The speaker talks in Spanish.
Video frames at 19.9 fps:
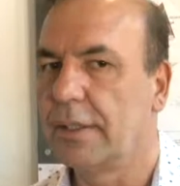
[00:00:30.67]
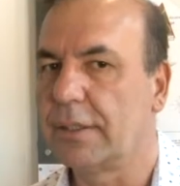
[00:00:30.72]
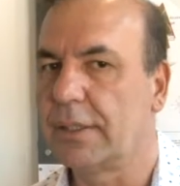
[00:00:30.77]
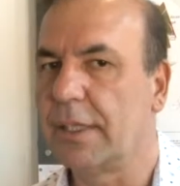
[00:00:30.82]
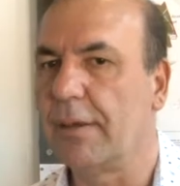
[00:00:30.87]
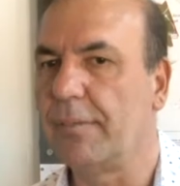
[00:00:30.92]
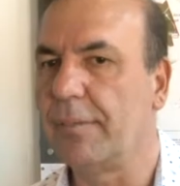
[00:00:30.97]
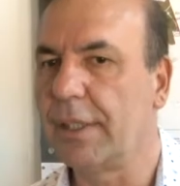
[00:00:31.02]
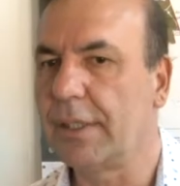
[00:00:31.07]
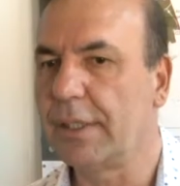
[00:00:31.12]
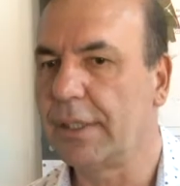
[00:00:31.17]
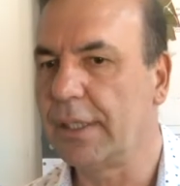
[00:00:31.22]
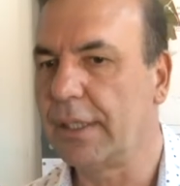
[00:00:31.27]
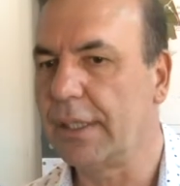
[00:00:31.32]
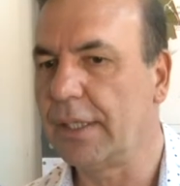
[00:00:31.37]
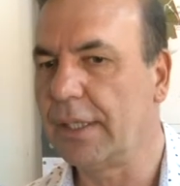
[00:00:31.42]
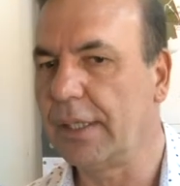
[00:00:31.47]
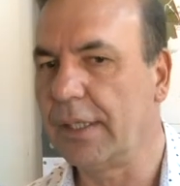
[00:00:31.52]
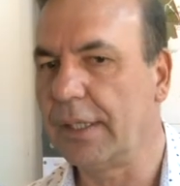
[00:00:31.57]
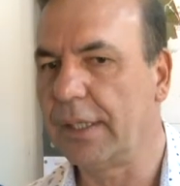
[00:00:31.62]

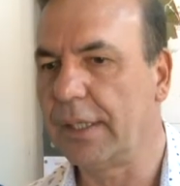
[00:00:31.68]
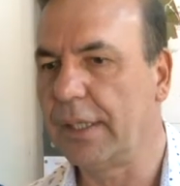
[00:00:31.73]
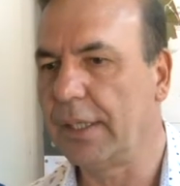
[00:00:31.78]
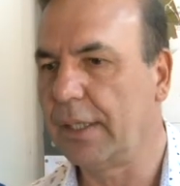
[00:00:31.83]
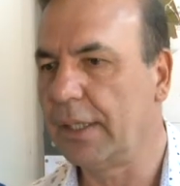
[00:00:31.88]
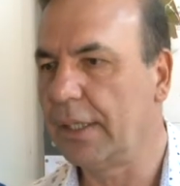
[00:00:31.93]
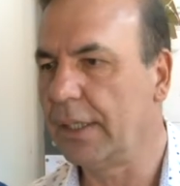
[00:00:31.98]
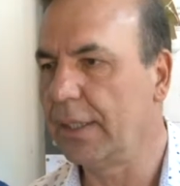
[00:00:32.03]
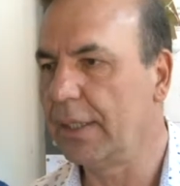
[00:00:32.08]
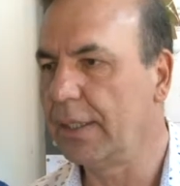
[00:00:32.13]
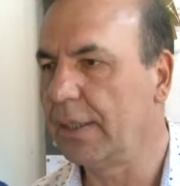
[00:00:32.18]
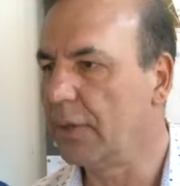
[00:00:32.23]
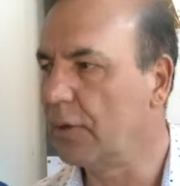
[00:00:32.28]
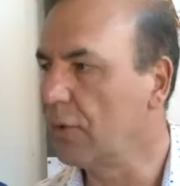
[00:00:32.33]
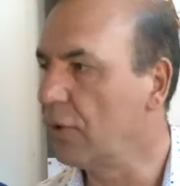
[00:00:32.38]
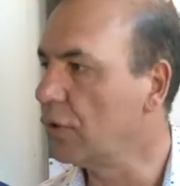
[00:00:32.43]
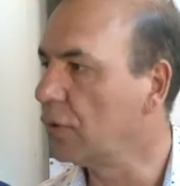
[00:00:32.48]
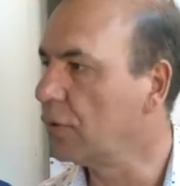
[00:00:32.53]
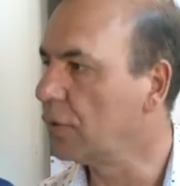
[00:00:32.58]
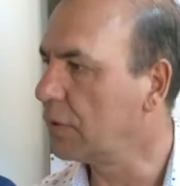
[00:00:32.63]
realmente eh,
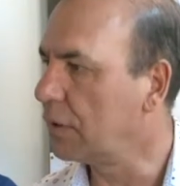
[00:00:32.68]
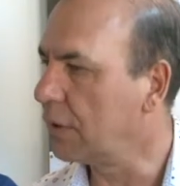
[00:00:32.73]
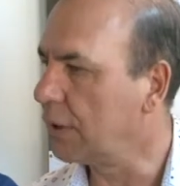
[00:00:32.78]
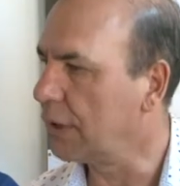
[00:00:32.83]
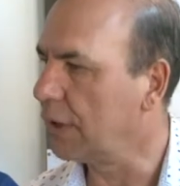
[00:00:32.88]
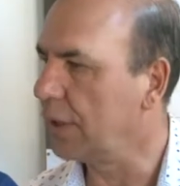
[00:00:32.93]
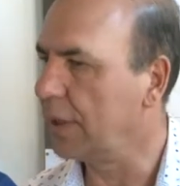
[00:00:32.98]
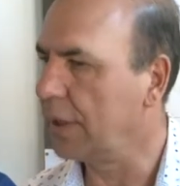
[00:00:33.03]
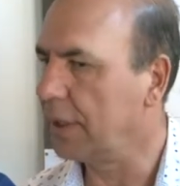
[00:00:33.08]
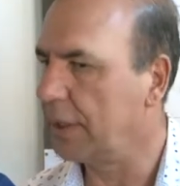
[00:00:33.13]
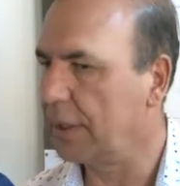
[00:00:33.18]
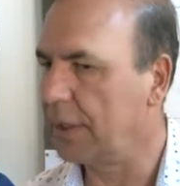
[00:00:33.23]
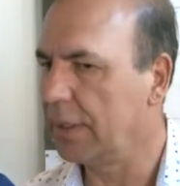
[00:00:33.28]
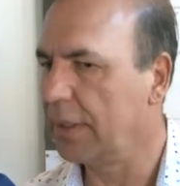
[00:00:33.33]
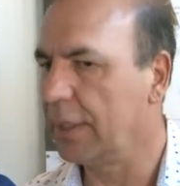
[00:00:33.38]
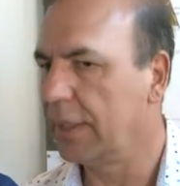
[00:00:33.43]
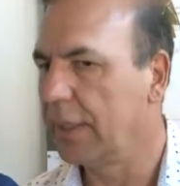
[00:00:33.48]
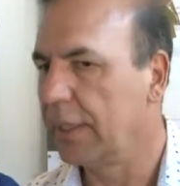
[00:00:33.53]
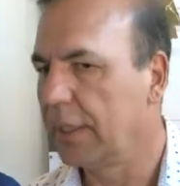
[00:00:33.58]
dos eh,